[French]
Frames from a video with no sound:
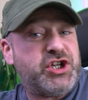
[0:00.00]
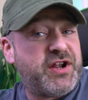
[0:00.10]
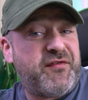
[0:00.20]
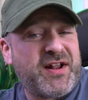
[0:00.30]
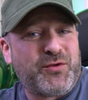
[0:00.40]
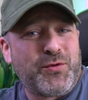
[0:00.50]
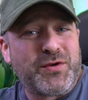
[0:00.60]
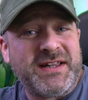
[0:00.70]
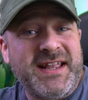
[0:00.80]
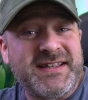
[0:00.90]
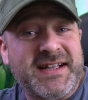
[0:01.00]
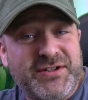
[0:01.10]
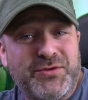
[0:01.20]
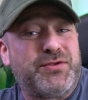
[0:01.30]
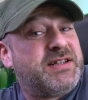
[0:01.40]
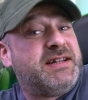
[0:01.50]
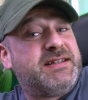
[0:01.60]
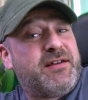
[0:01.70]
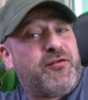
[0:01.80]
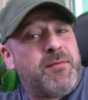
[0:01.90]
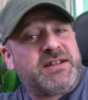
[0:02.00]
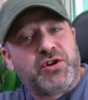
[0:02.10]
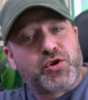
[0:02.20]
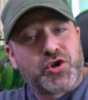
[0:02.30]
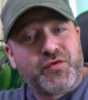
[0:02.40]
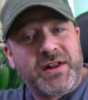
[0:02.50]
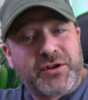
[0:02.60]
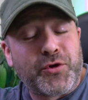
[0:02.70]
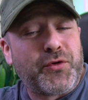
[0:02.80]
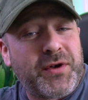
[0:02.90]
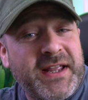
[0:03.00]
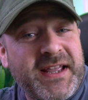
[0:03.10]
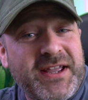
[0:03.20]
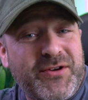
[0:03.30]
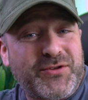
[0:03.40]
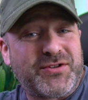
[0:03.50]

J'ai fait le tour des astuces et des informations que je voulais te donner euh,